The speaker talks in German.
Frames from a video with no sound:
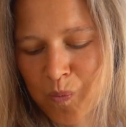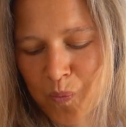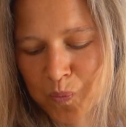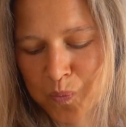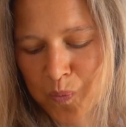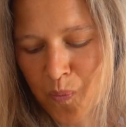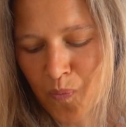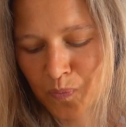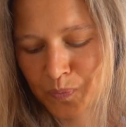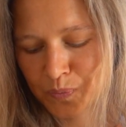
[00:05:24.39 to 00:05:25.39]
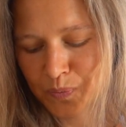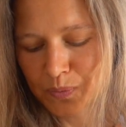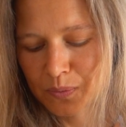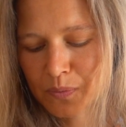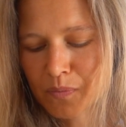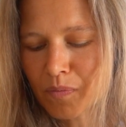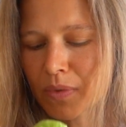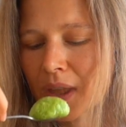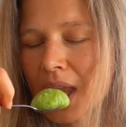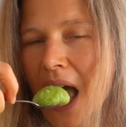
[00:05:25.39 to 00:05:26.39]
Obwohl mehr und mehr Menschen
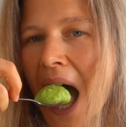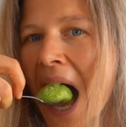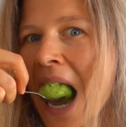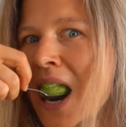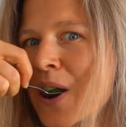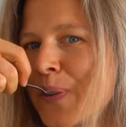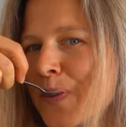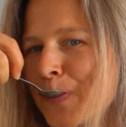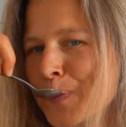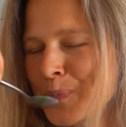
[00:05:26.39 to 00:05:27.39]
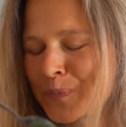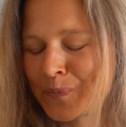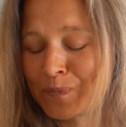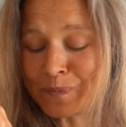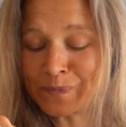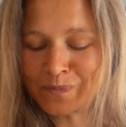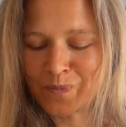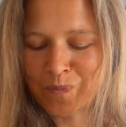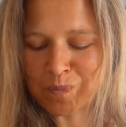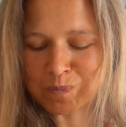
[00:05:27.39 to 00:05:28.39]
über das D3 Bescheid wissen, gibt es
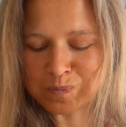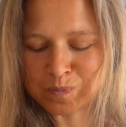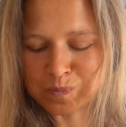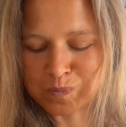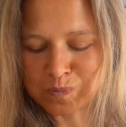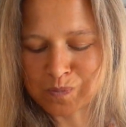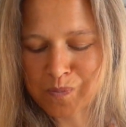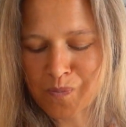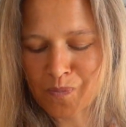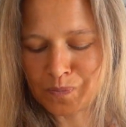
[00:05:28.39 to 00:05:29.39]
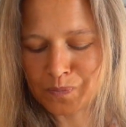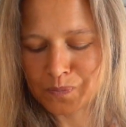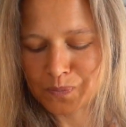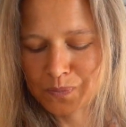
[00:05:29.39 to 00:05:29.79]
immer noch eine ganze Menge